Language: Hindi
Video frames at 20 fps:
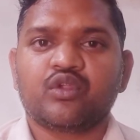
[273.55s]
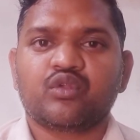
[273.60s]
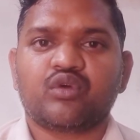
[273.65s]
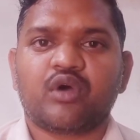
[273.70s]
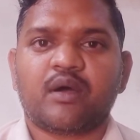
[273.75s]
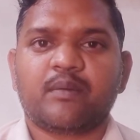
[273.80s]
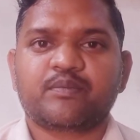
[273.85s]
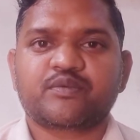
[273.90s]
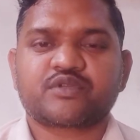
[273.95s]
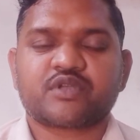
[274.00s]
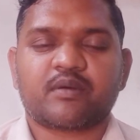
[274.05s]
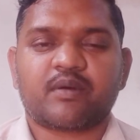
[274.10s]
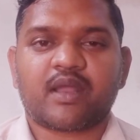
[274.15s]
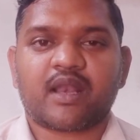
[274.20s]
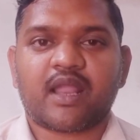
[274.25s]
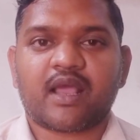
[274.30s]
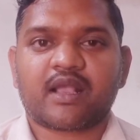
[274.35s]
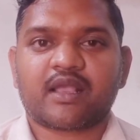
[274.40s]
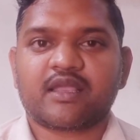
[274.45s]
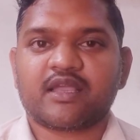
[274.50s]
तो आप सवा
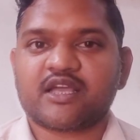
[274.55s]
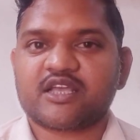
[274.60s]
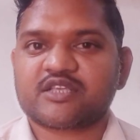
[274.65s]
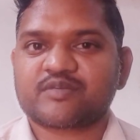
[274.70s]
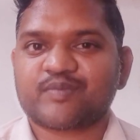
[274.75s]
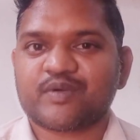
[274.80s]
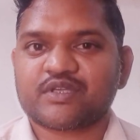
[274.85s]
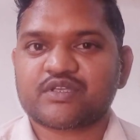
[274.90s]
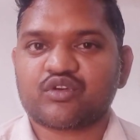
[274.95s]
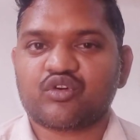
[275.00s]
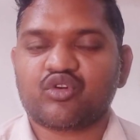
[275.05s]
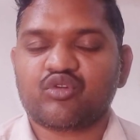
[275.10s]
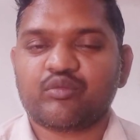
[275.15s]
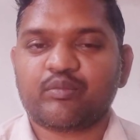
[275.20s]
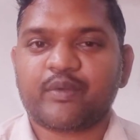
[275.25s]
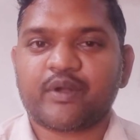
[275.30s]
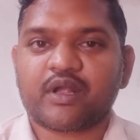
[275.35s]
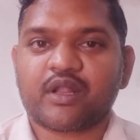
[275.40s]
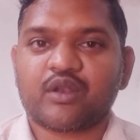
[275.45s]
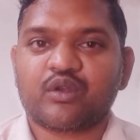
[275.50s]
लाख के आसपास और
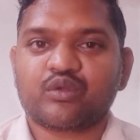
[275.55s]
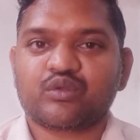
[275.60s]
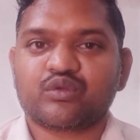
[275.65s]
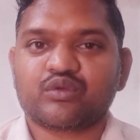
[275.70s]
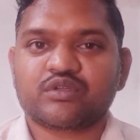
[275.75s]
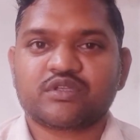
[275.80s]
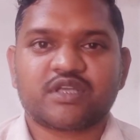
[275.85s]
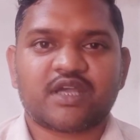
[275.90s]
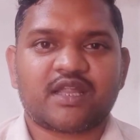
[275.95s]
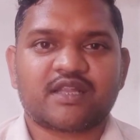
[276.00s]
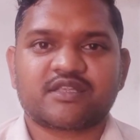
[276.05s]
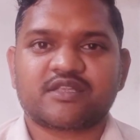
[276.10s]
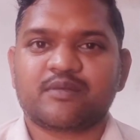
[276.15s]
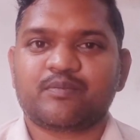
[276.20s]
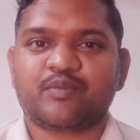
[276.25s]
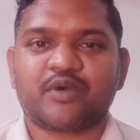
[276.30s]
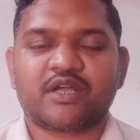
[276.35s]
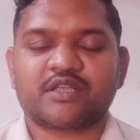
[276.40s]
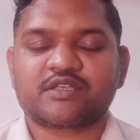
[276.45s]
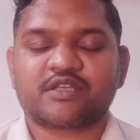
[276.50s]
भी पकड़ लो तो चार से
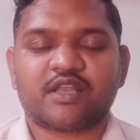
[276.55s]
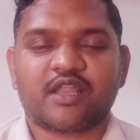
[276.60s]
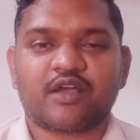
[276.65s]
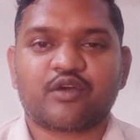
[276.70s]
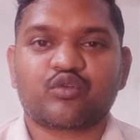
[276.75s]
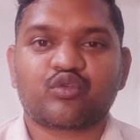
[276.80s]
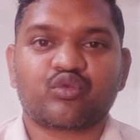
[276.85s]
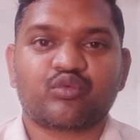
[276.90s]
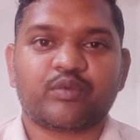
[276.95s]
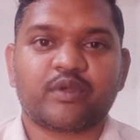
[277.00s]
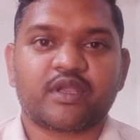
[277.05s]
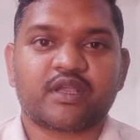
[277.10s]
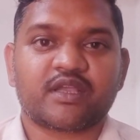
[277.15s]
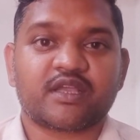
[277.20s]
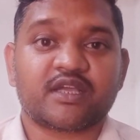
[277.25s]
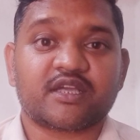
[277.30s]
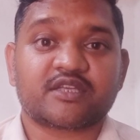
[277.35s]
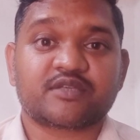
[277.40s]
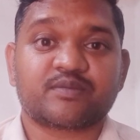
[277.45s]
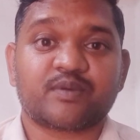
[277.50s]
पाँच लाख रुपए के
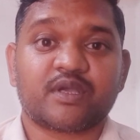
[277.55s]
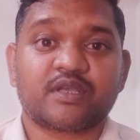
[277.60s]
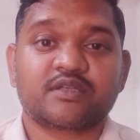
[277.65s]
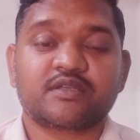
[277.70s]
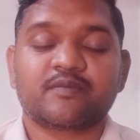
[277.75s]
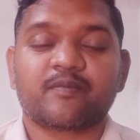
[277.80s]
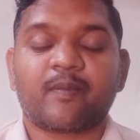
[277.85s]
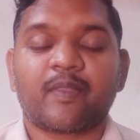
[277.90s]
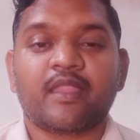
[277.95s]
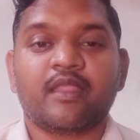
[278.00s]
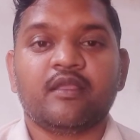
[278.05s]
आसपास